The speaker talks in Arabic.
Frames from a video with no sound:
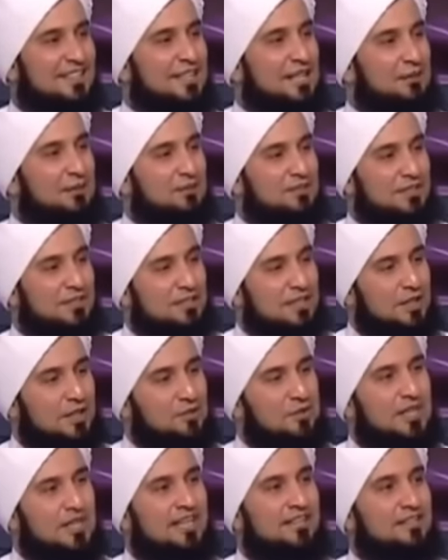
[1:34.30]
لوجد أن
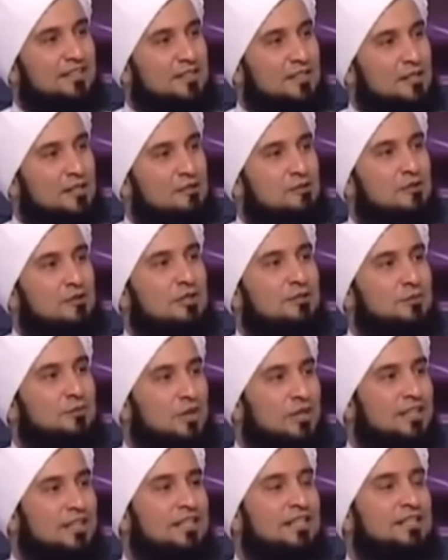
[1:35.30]
هناك تسلسلا
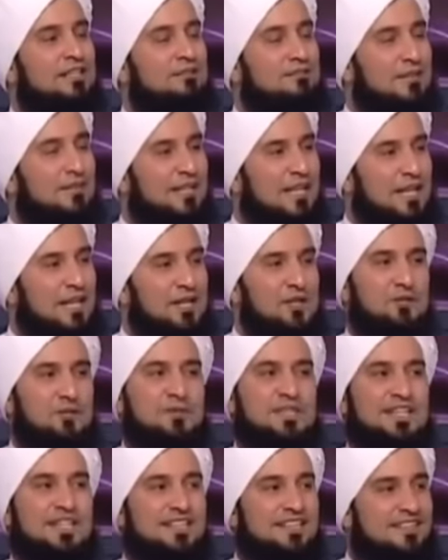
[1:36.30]
معينا ينبغي أن
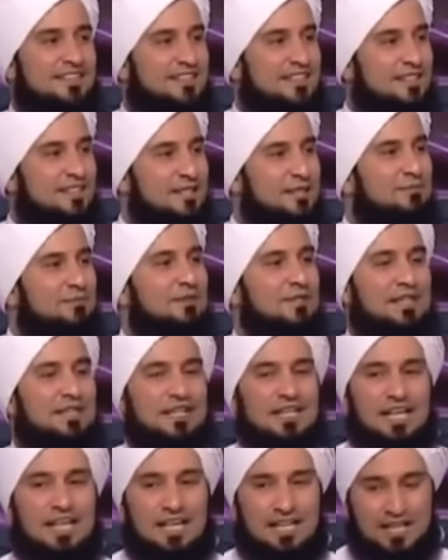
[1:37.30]
يبنى من
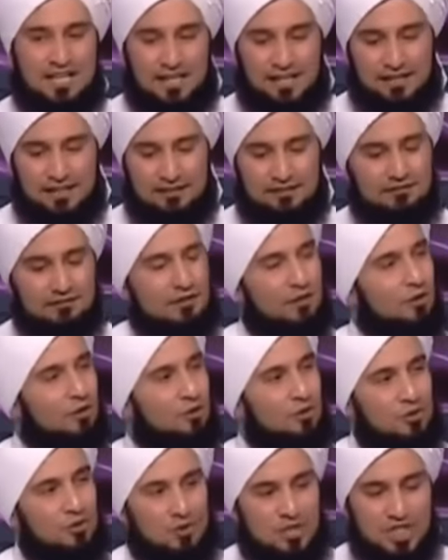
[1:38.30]
خلاله
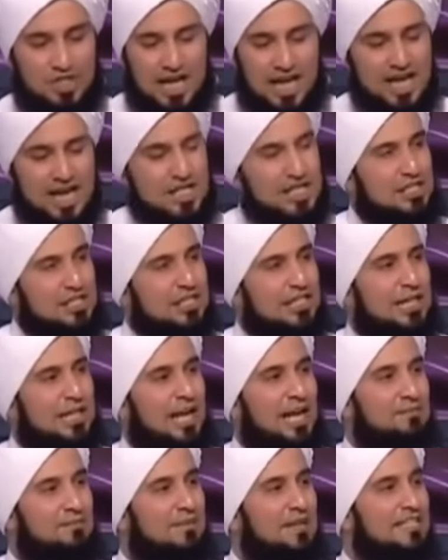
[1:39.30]
تكون وشائج
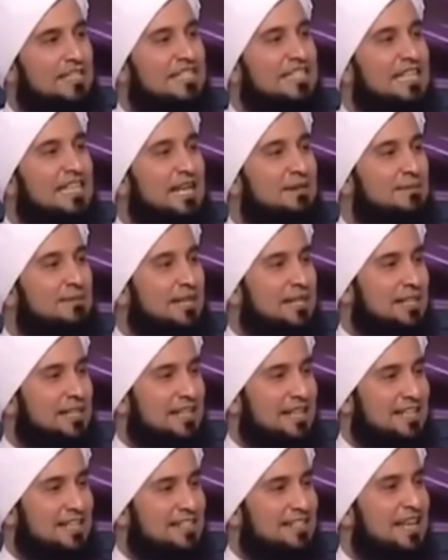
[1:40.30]
الصلة, الصلة بين
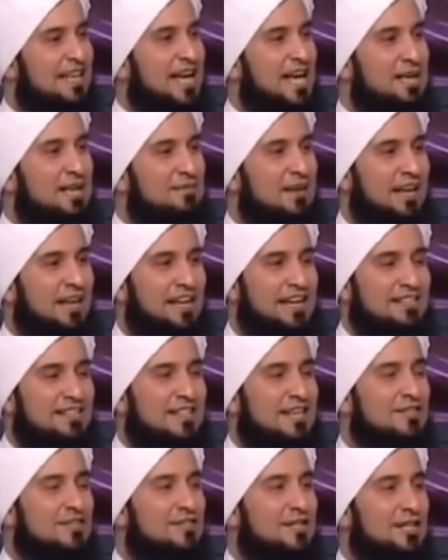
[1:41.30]
الناس قائمة على
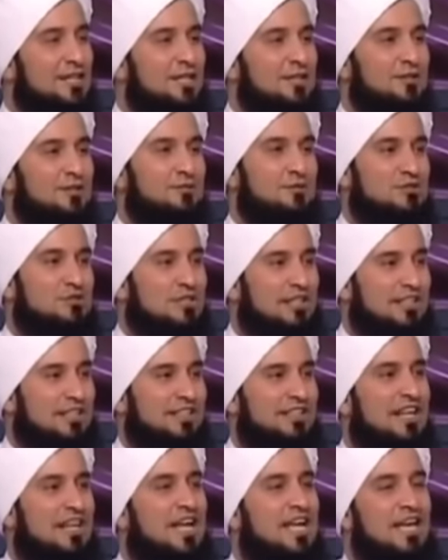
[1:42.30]
أساس صحيح
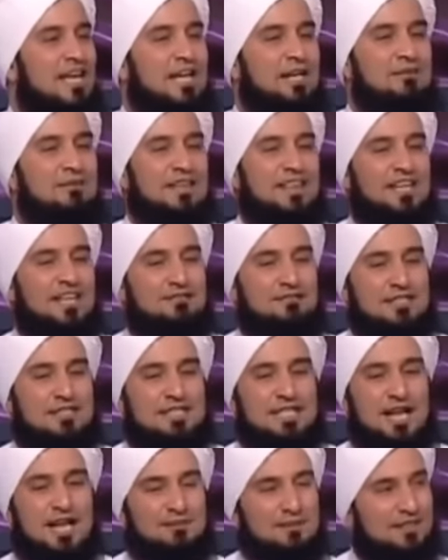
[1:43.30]
ومستقر يعني مثلا في
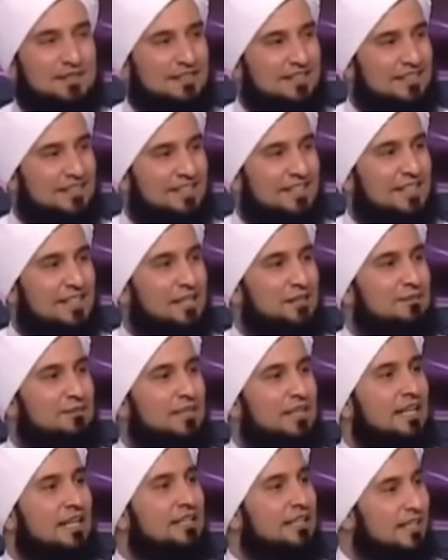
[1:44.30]
السابق
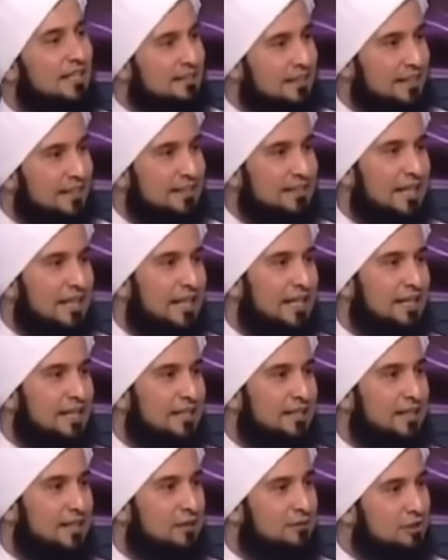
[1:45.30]
يمكن أنت أدركت
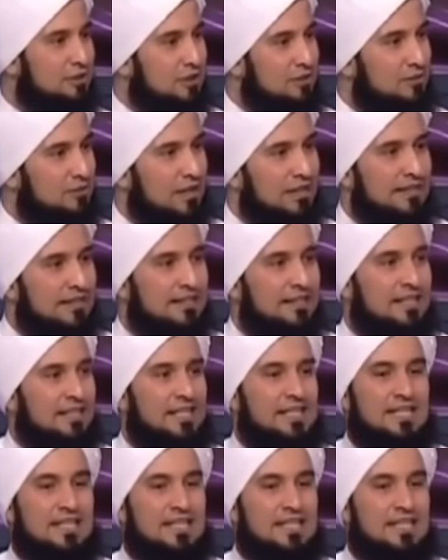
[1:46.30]
هذا أو جيل والدك